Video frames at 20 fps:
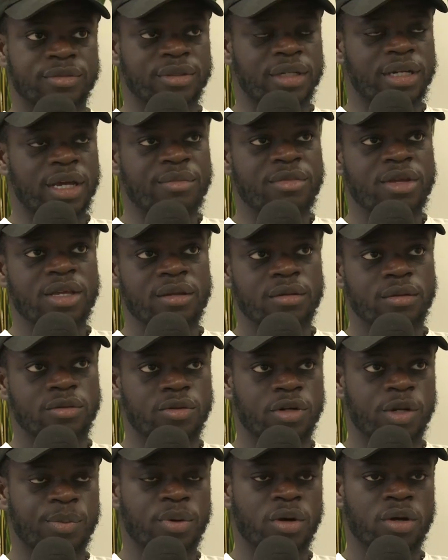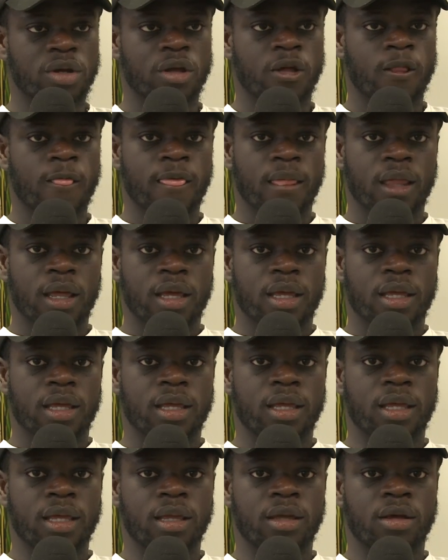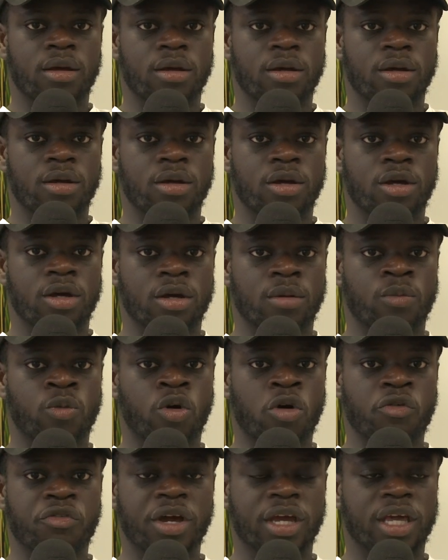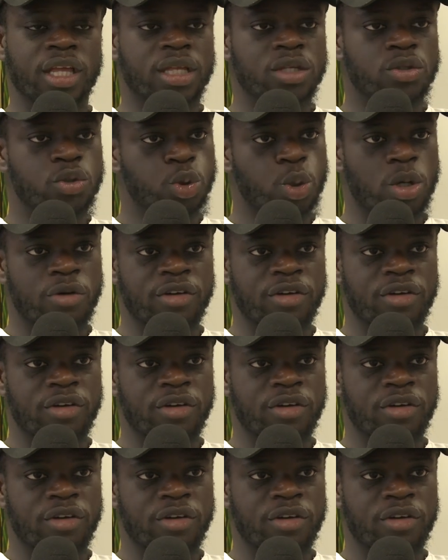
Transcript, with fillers: un ami de l'époque et mon grand frère qui était toujours